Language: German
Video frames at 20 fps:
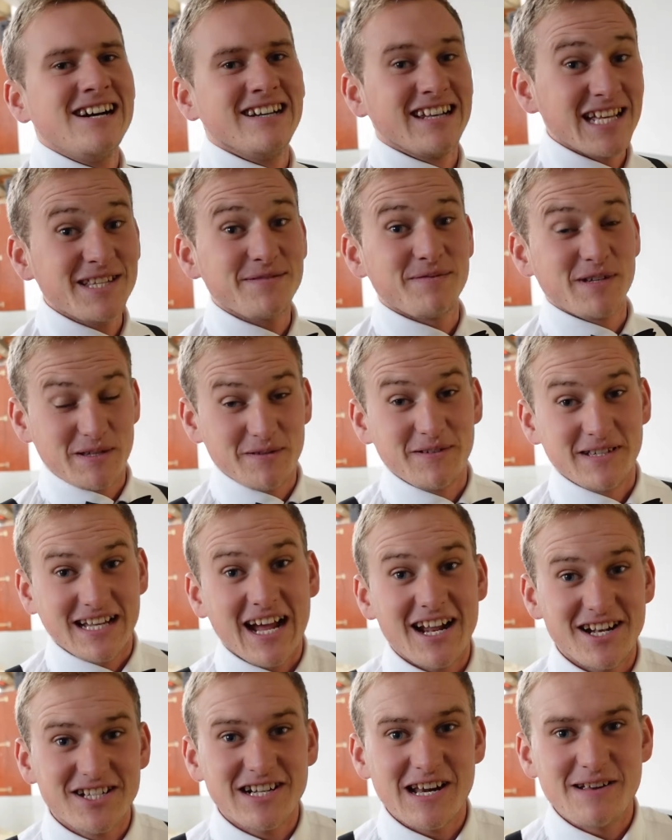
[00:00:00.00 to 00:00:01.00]
Jetzt müssen wir uns
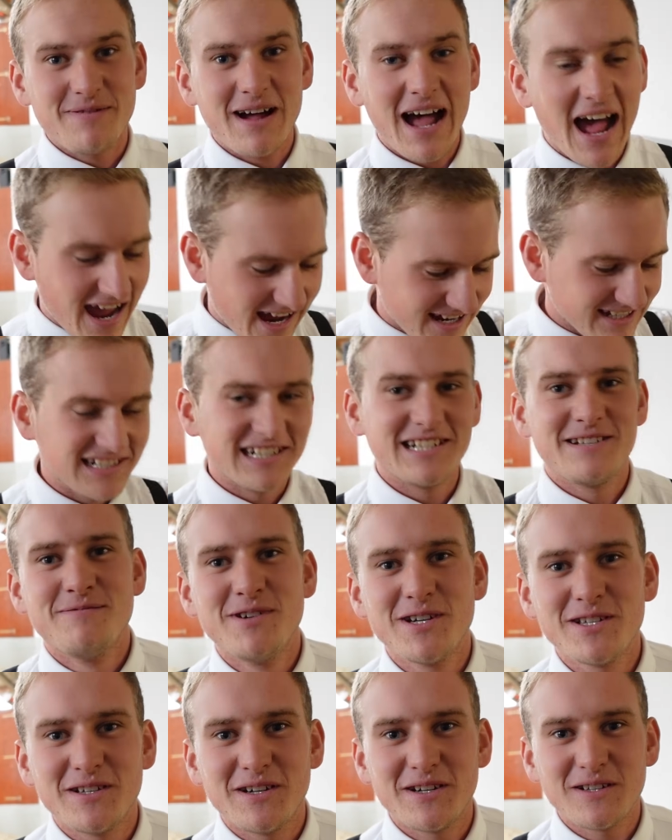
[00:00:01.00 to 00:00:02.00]
ganz schnell beeilen, denn ich
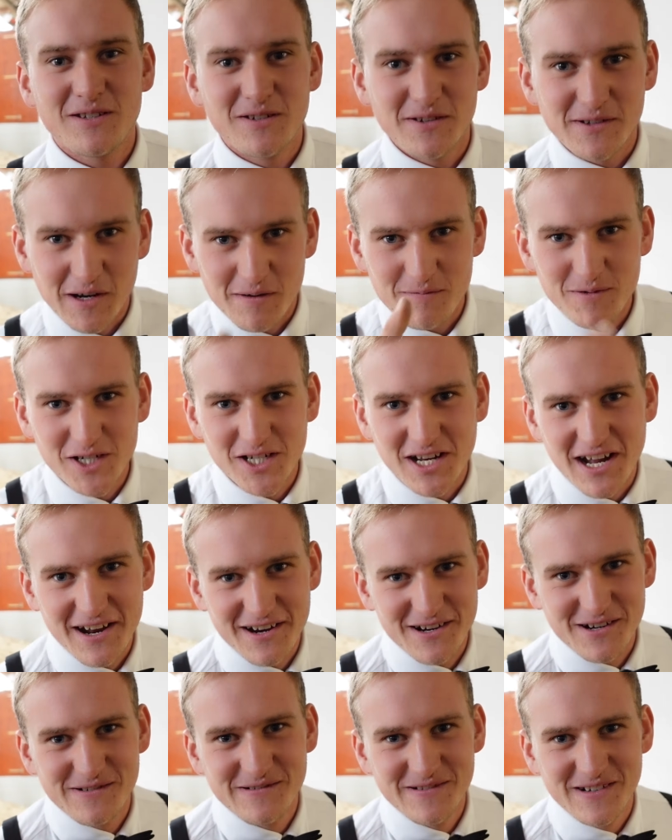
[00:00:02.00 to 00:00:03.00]
muss noch zu
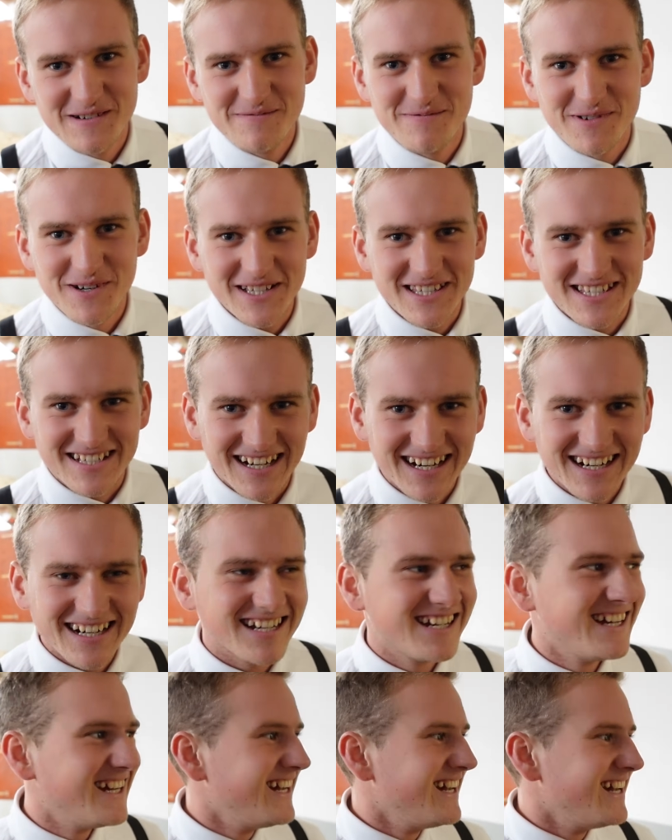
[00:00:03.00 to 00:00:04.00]
Tomstein auf dem Geburtstag.
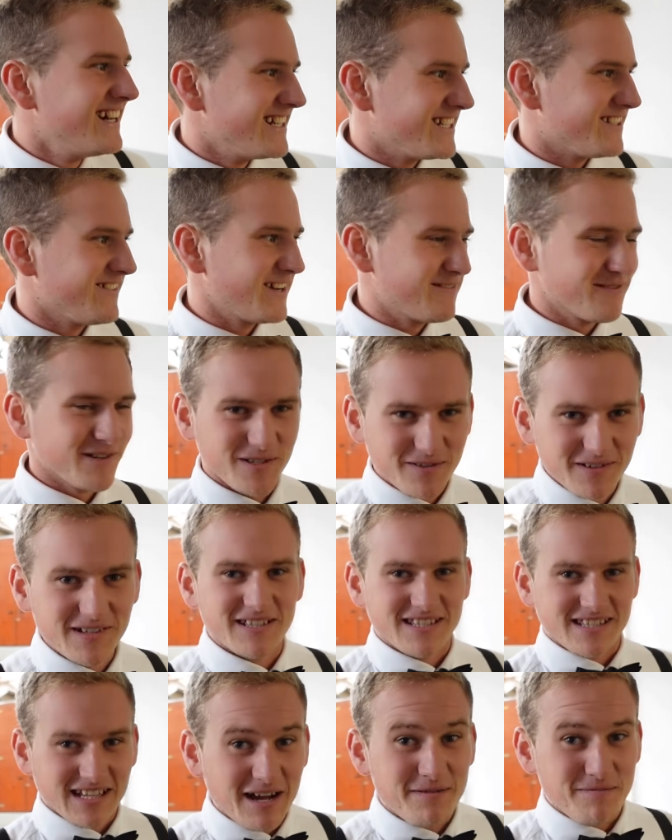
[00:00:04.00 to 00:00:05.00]
Deswegen müssen wir
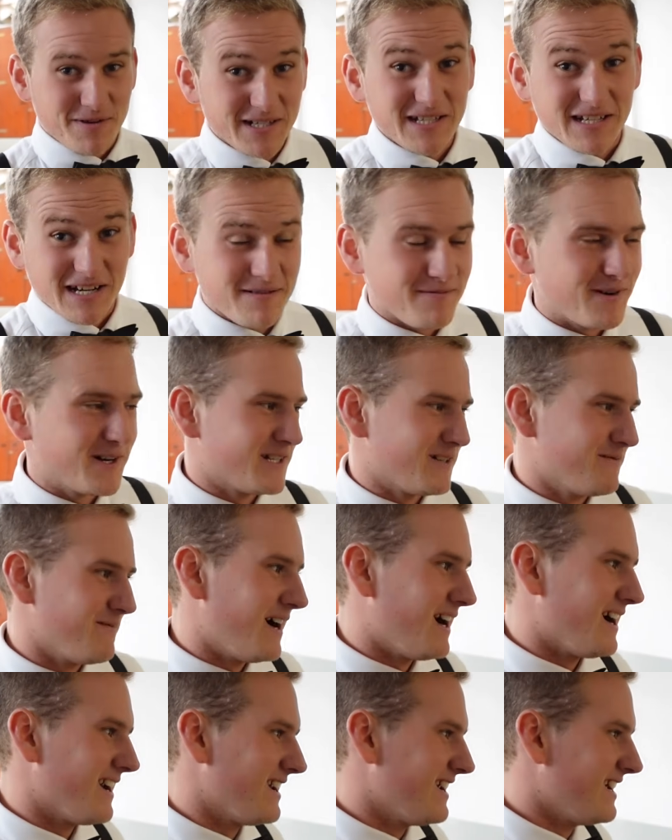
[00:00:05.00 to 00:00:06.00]
uns Rabotti Rabotti
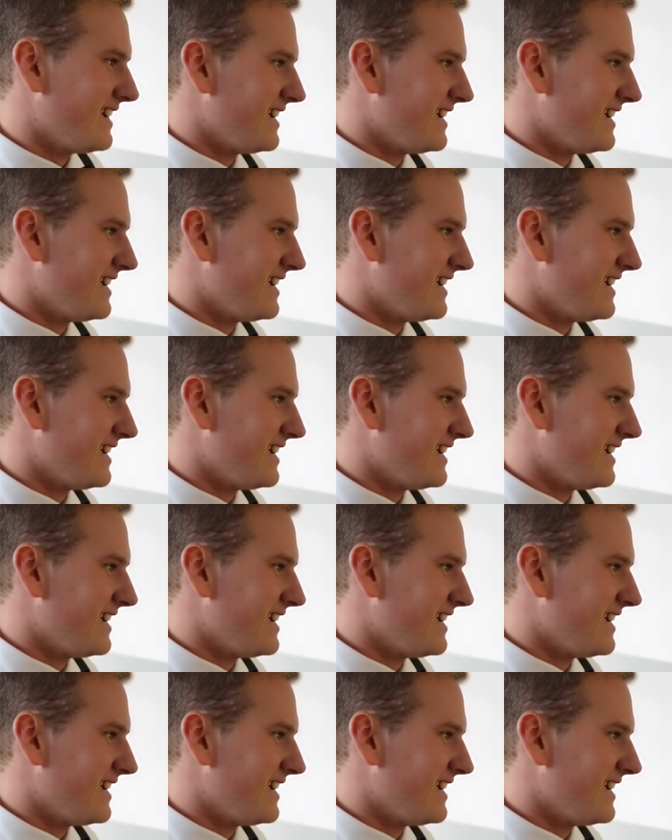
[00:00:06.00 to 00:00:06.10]
machen.